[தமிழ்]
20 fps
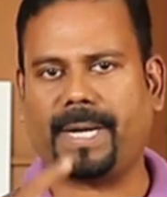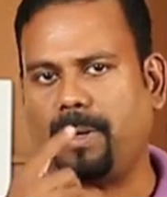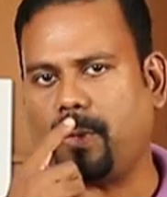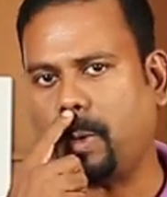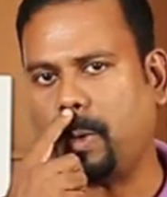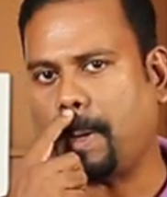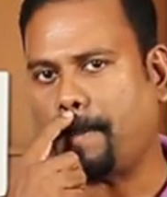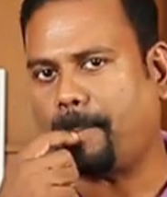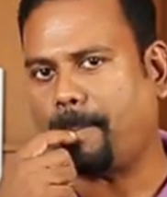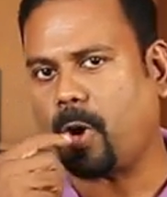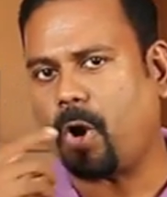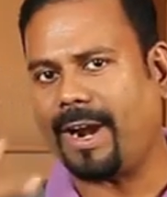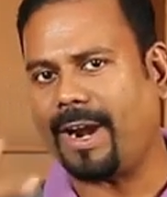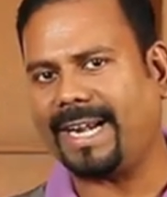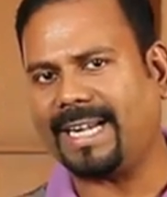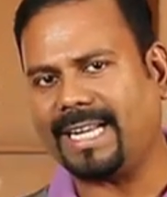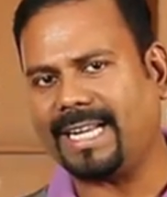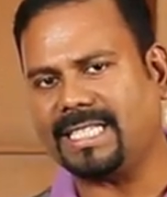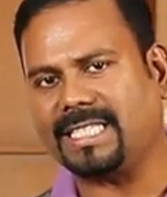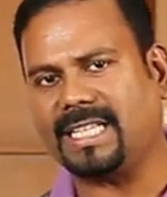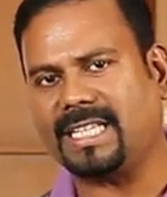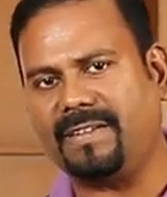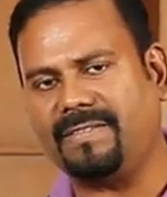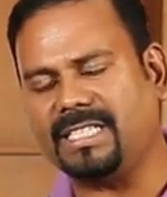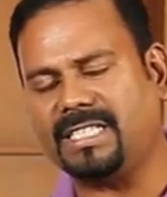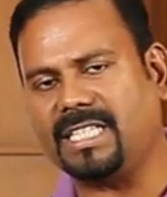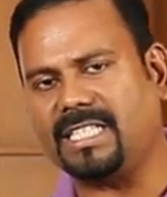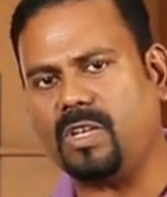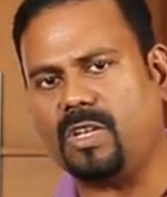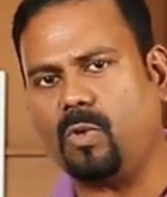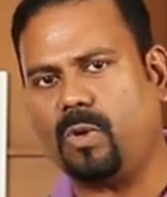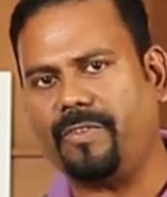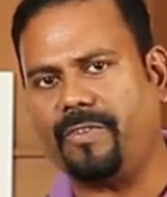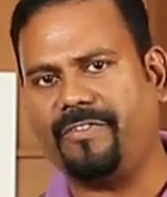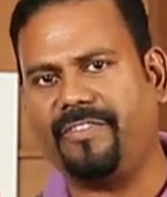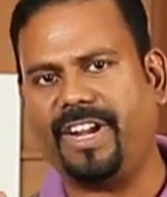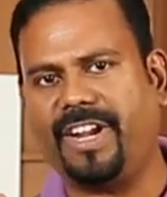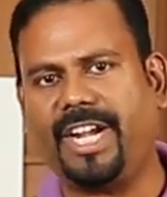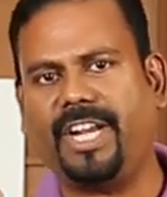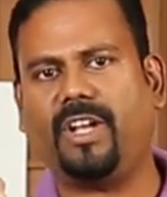பண்ணி உங்கள் ப்ராடக்ட் அண்ட் சர்வீசஸ் ஒரு
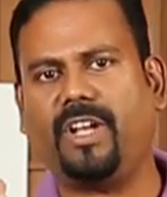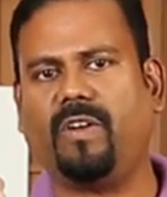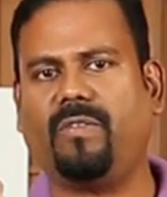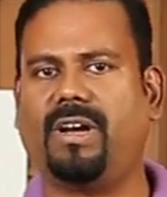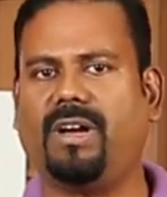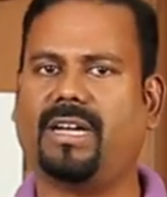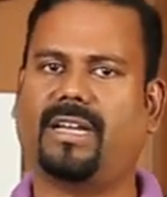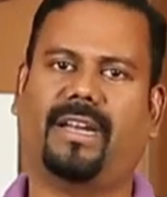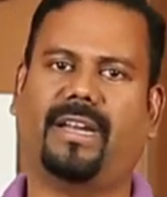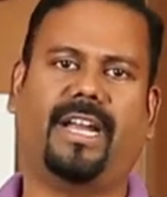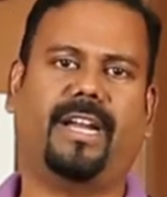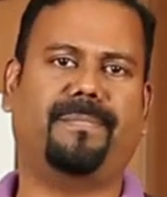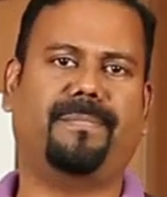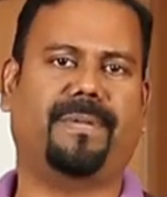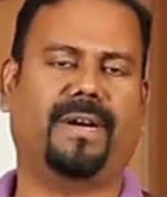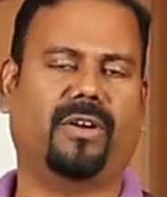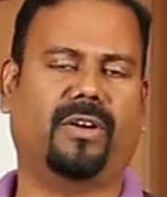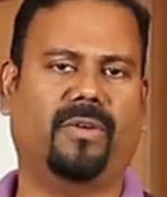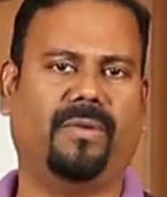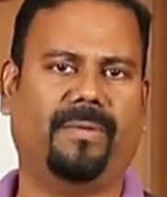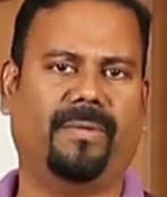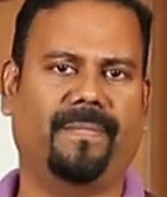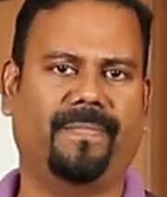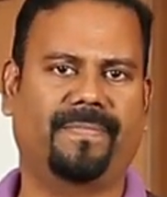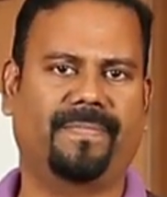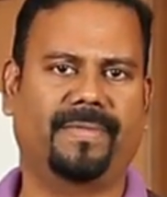வீடியோவாக கிரியேட் பண்ணணும்